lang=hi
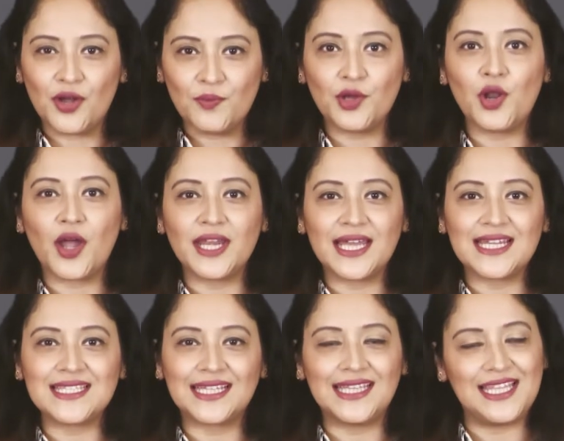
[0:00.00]
को लॉग इन कर
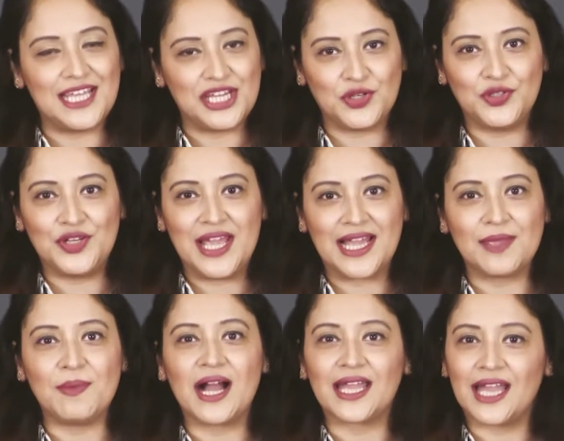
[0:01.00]
सकते हैं देश और दुनिया की
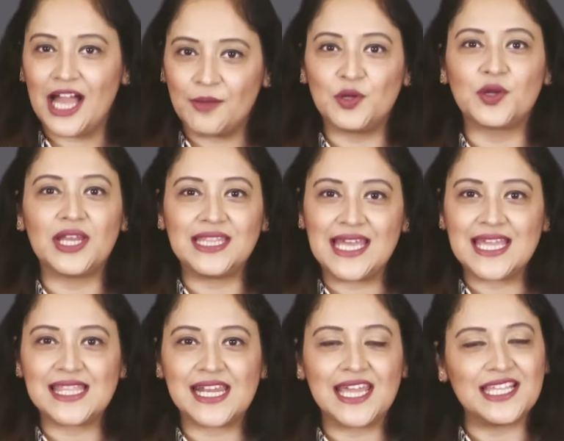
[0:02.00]
बाकी खबरों के लिए
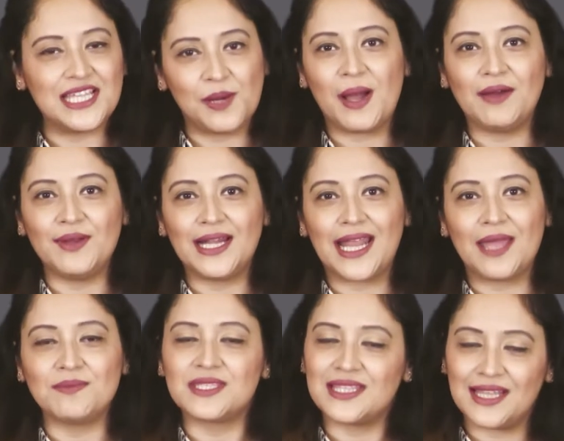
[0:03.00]
देखते रहिए जनभावना
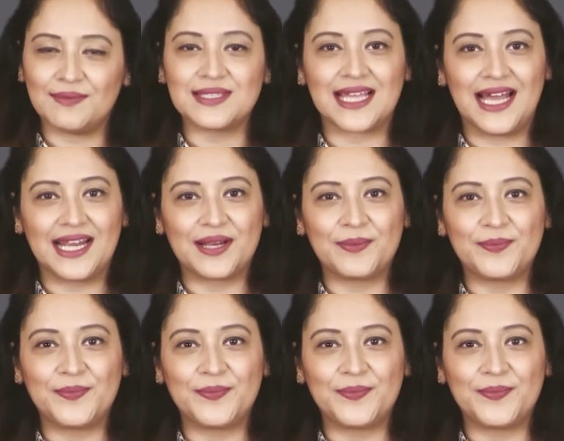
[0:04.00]
टाइम्स नमस्कार